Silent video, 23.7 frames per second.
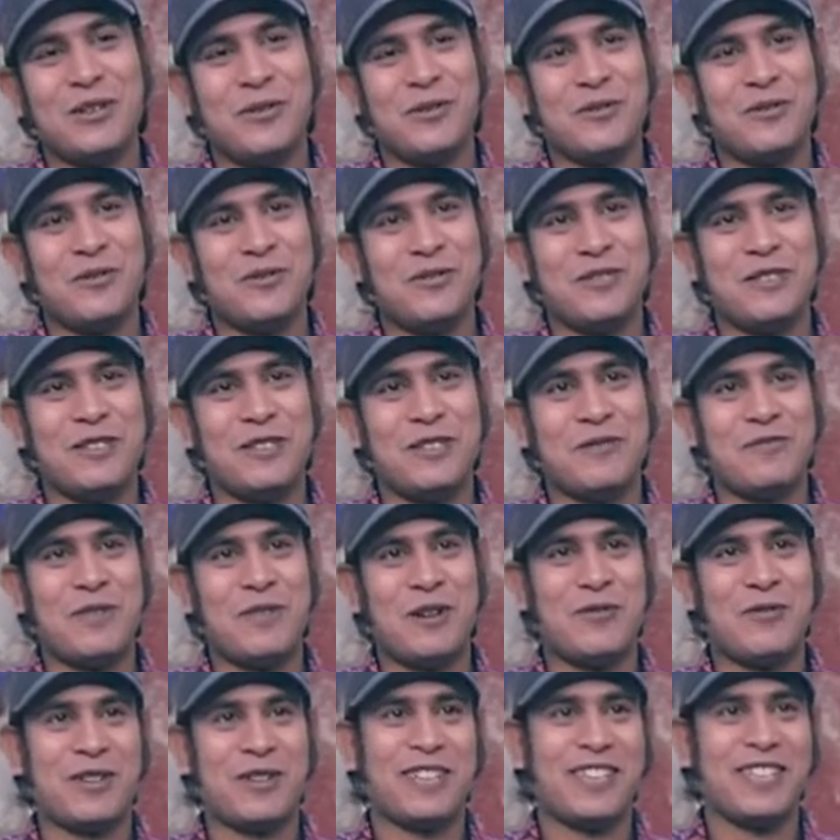ওই
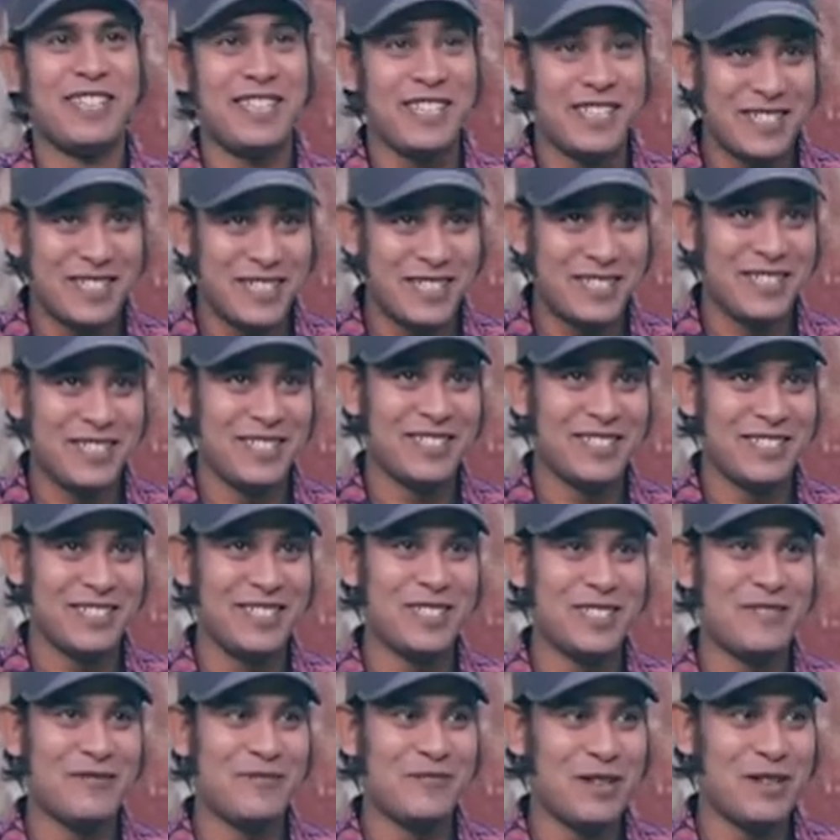বাবার কেক
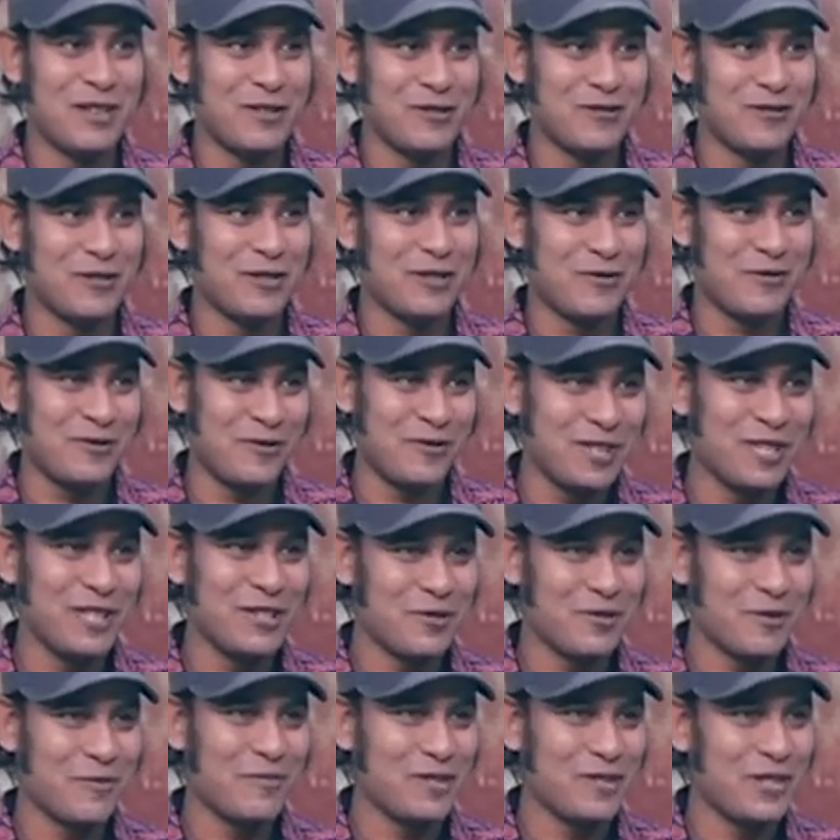নিয়ে ব্যস্ততা ওই
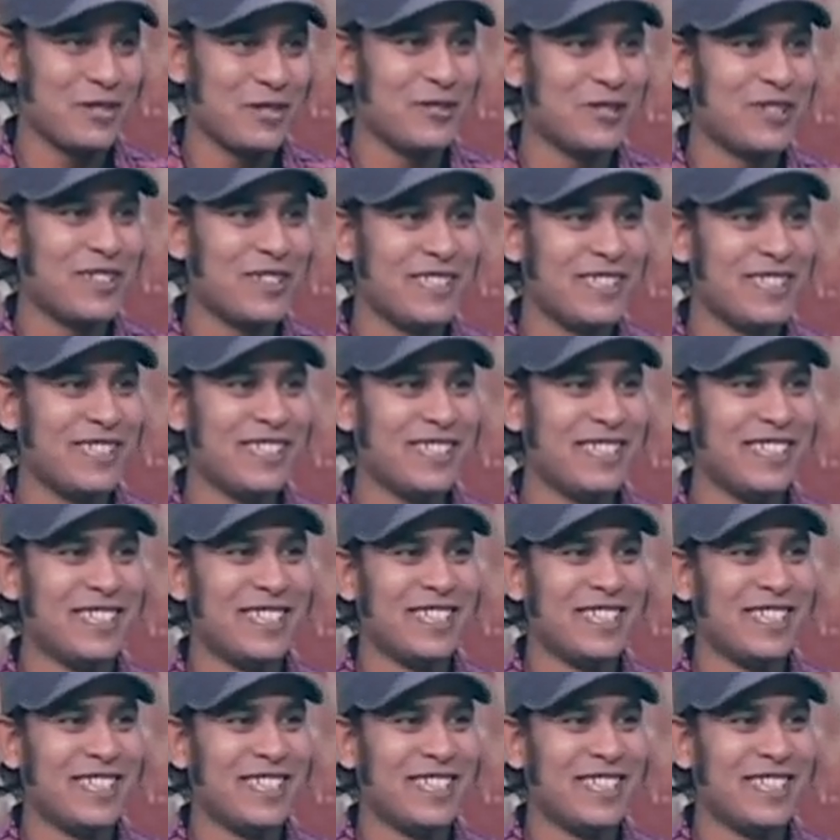সব কিছু আর কি